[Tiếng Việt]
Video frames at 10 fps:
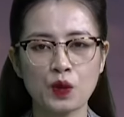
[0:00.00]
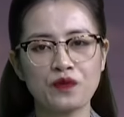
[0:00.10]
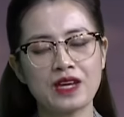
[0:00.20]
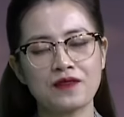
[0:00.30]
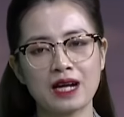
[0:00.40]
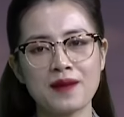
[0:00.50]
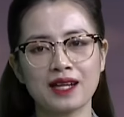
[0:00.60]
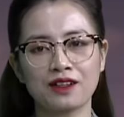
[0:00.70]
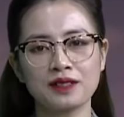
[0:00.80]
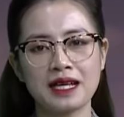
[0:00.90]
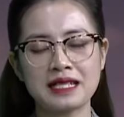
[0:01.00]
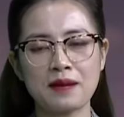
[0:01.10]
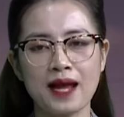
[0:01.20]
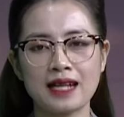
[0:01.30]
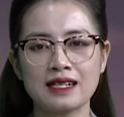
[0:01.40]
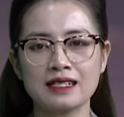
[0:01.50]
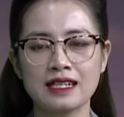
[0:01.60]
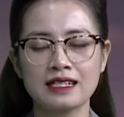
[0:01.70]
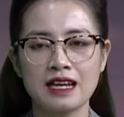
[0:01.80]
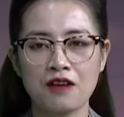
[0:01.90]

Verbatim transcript: Quý vị và các bạn có thể xem lại chương trình